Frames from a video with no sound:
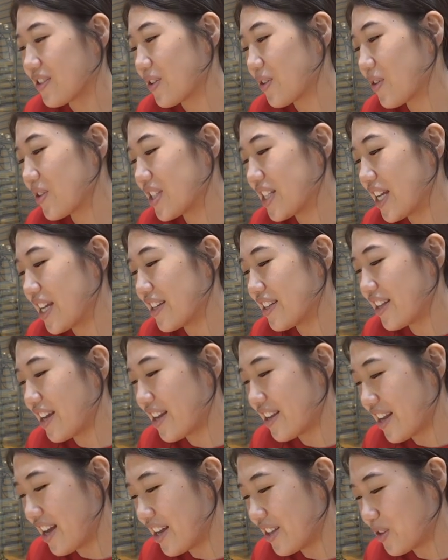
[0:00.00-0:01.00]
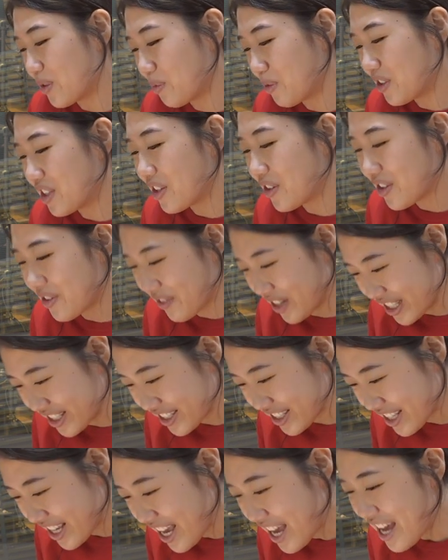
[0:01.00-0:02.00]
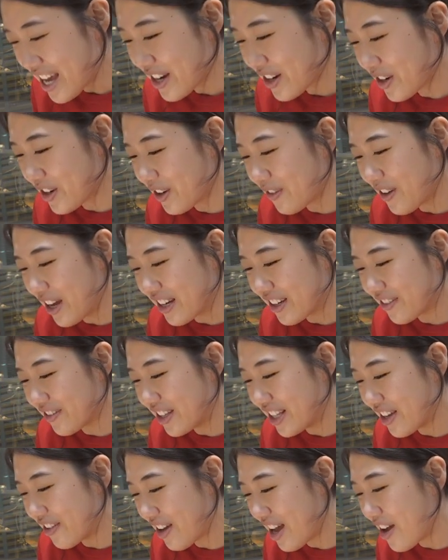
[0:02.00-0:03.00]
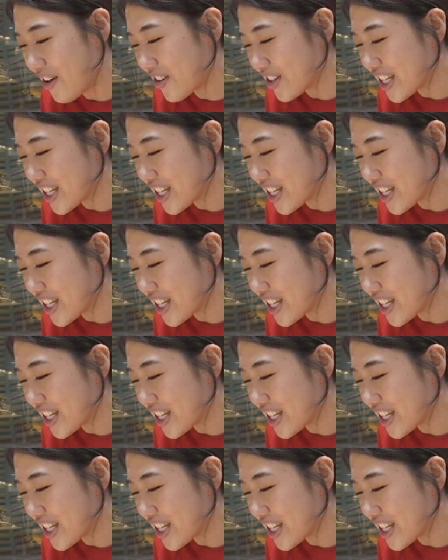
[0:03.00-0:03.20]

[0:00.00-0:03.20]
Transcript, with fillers: 過ごしていきたいなと思っておりますこの番組では